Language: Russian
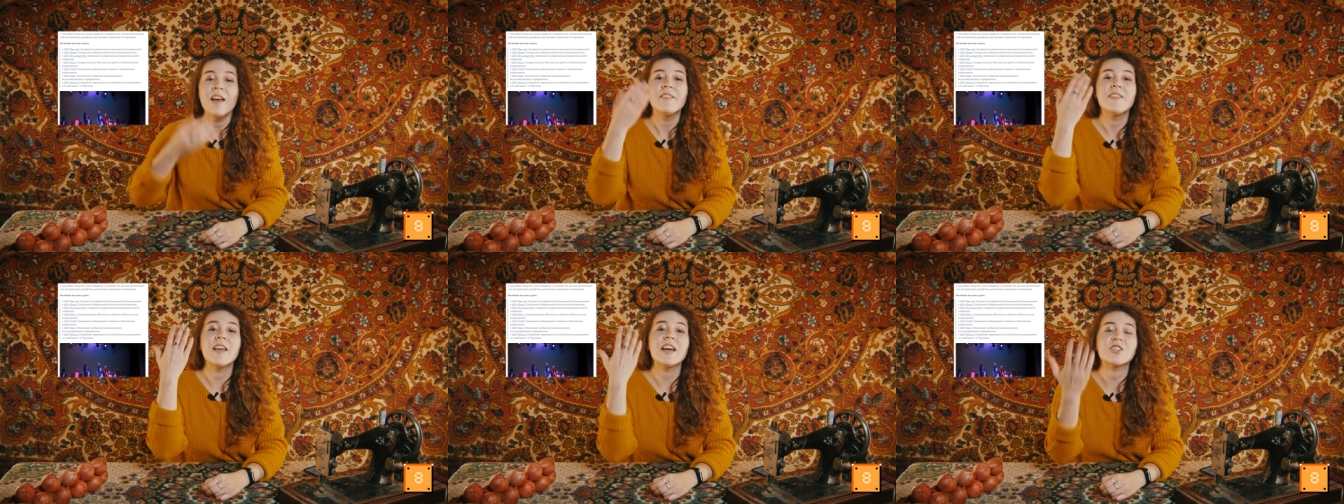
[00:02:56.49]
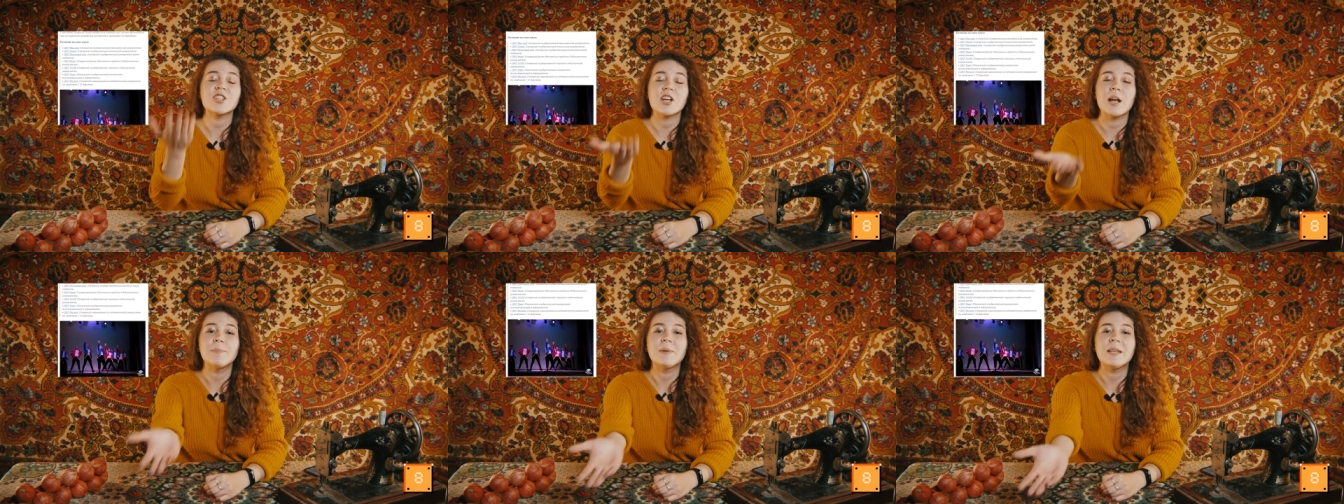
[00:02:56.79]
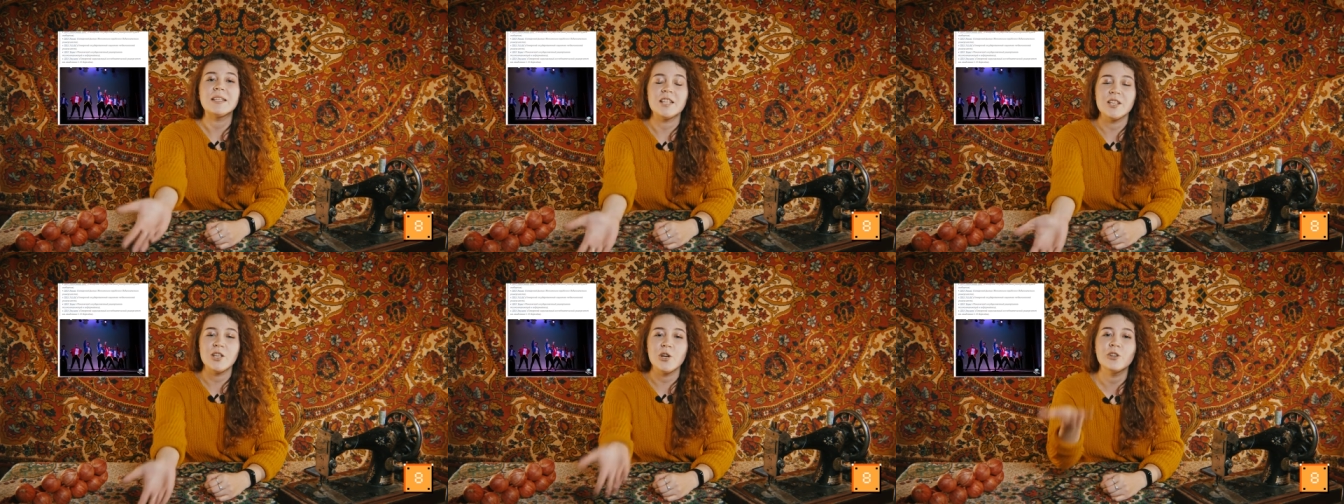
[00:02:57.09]
Наш
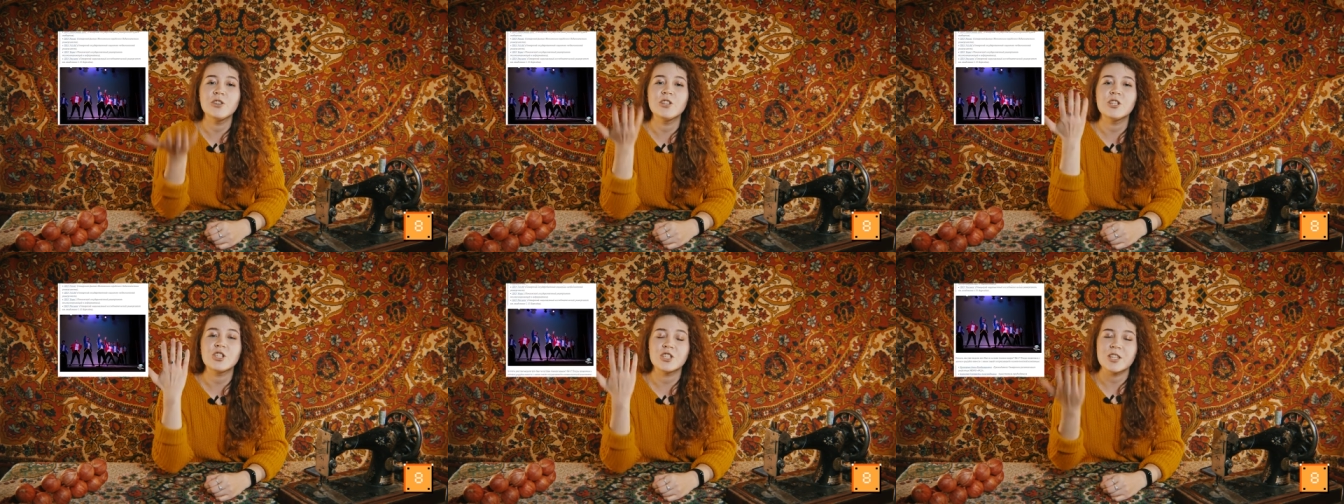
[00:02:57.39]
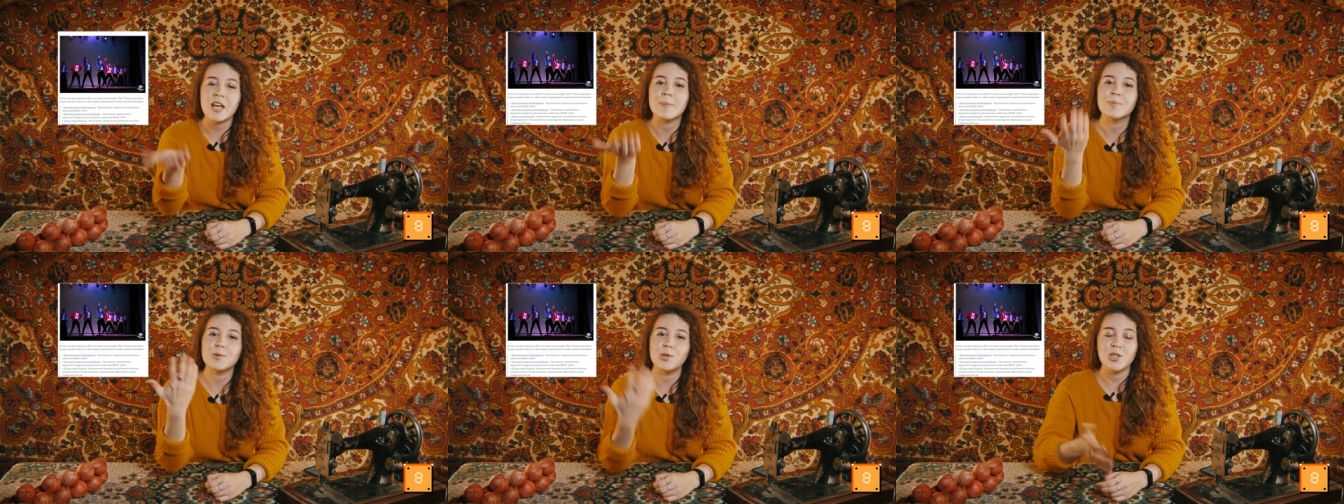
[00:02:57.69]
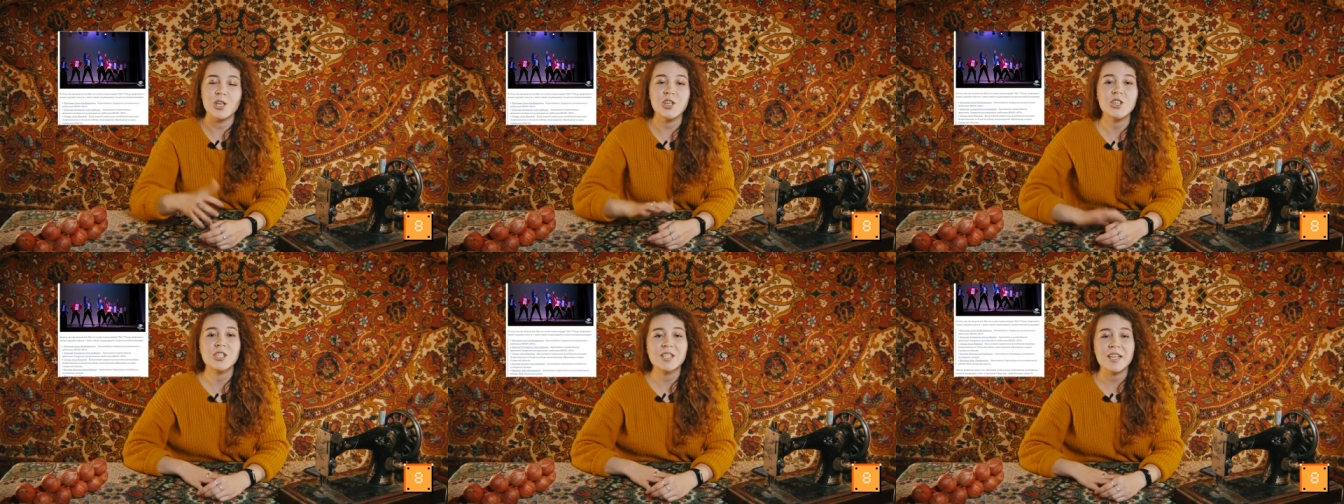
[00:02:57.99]
объединенный штаб
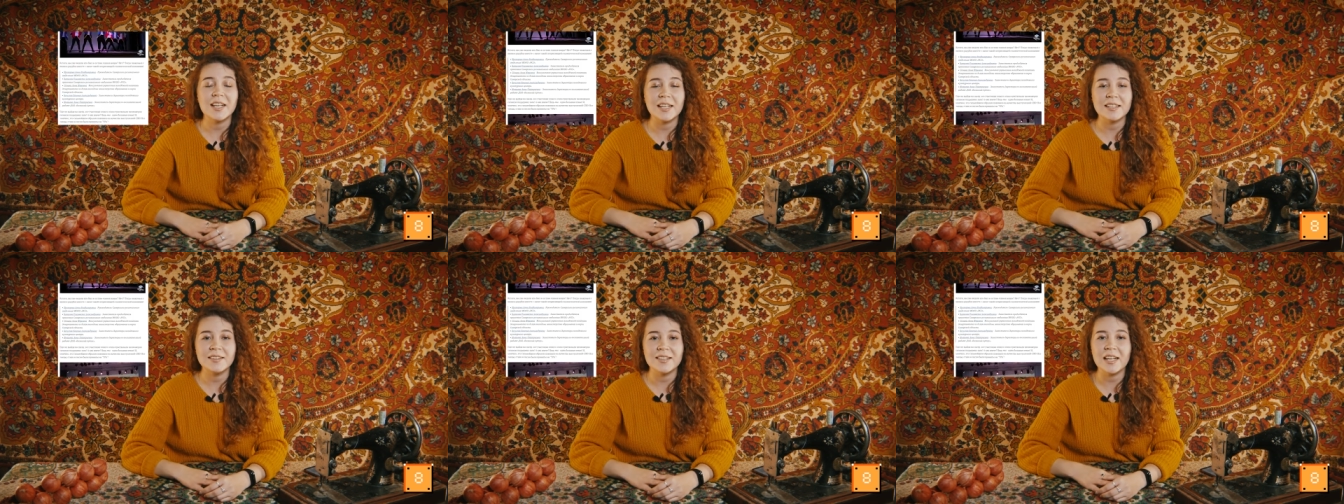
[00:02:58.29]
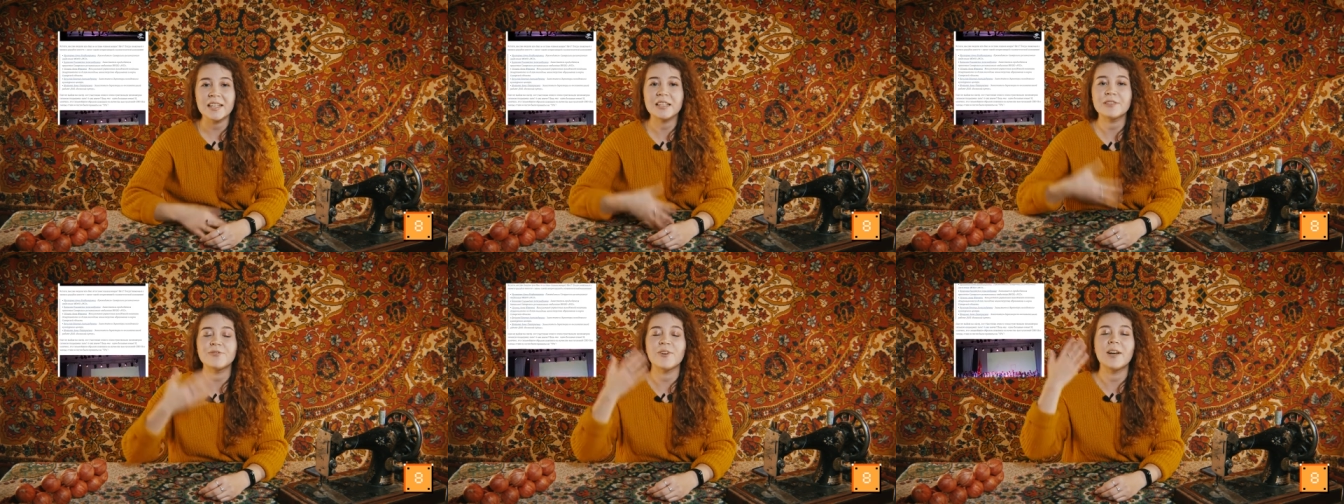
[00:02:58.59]
студенческих отрядов